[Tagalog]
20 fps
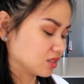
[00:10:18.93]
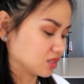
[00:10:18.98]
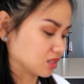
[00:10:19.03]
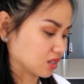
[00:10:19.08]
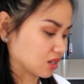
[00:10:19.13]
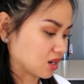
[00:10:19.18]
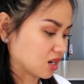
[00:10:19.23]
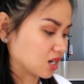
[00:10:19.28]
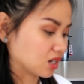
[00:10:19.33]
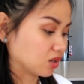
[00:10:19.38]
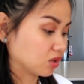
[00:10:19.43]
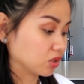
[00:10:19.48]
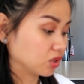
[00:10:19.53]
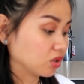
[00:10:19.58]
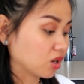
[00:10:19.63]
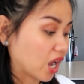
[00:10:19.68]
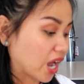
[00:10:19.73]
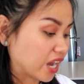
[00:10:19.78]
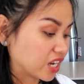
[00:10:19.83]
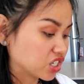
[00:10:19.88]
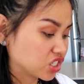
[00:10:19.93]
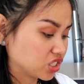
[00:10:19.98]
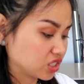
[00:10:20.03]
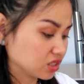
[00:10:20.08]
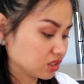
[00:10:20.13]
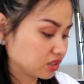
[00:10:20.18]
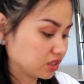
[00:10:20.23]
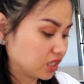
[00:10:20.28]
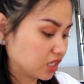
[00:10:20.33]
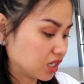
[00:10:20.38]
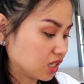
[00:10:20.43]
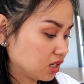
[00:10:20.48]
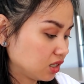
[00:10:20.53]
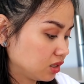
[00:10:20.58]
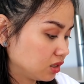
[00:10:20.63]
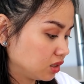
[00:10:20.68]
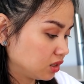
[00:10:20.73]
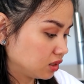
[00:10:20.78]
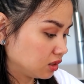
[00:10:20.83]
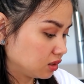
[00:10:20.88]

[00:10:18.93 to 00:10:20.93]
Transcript: sa car. O yung eye shield niya.